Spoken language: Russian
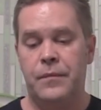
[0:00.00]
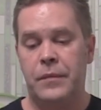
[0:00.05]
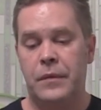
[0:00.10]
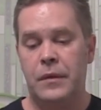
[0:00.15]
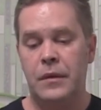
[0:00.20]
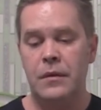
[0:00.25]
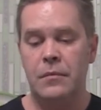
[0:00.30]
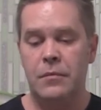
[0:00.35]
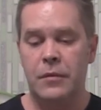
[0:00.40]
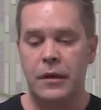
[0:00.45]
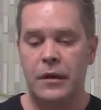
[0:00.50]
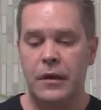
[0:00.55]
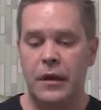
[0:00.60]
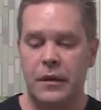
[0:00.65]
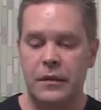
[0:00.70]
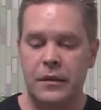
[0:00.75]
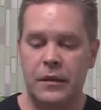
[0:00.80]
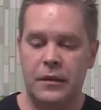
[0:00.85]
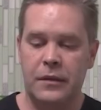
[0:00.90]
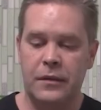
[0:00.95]
И мы
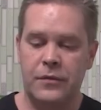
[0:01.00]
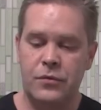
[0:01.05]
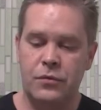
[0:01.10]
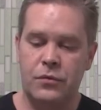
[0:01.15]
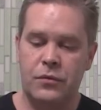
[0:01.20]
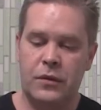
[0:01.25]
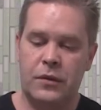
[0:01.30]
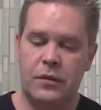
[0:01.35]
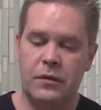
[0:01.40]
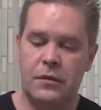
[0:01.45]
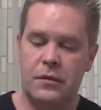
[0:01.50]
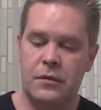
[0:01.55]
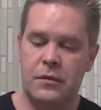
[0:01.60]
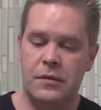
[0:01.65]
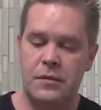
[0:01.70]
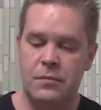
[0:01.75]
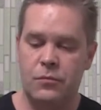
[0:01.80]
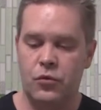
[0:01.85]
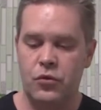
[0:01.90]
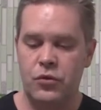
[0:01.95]
как-то это все-таки
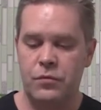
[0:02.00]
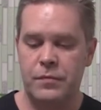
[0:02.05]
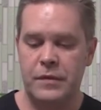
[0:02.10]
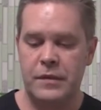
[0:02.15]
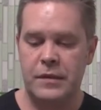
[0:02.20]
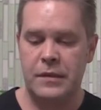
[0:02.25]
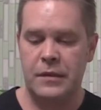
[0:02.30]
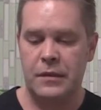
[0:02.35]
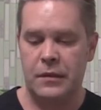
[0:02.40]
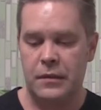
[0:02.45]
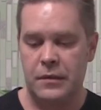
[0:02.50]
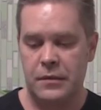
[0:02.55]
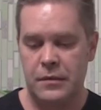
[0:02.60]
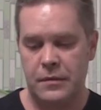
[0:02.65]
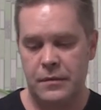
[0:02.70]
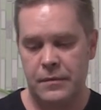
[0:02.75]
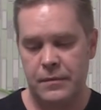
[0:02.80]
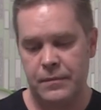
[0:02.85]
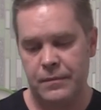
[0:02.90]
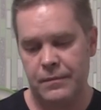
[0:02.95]
сможем
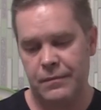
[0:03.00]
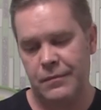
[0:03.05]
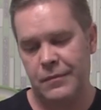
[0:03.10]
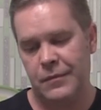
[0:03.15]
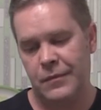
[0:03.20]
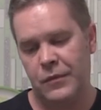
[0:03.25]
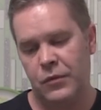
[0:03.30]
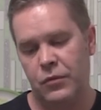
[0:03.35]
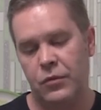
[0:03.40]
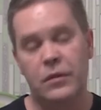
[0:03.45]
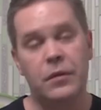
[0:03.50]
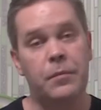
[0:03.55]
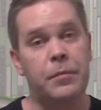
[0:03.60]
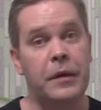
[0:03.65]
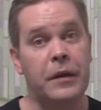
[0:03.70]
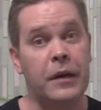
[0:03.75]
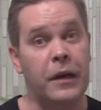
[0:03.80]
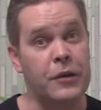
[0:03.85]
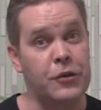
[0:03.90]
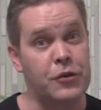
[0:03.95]
сделать. Но это пока